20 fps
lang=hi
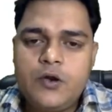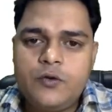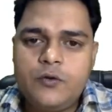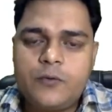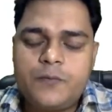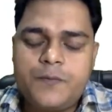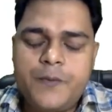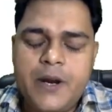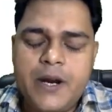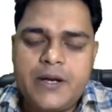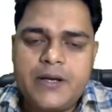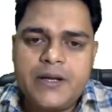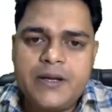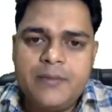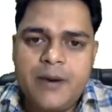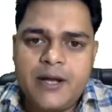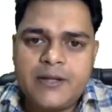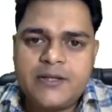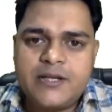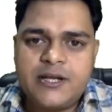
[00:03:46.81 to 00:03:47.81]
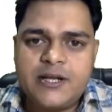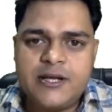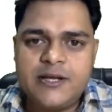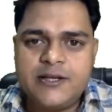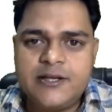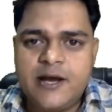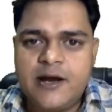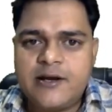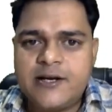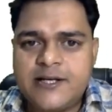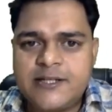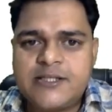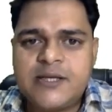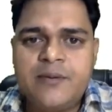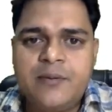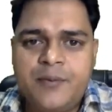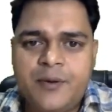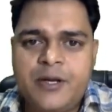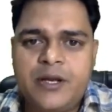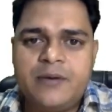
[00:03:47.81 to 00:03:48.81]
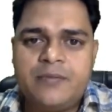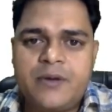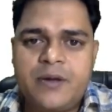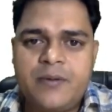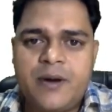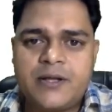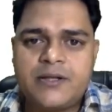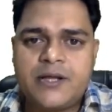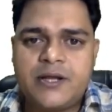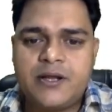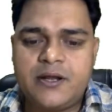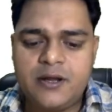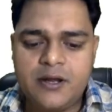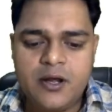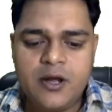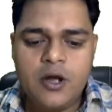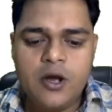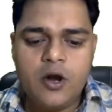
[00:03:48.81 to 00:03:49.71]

नोट पैड की बात करें या किसी भी पीडीएफ की बात करें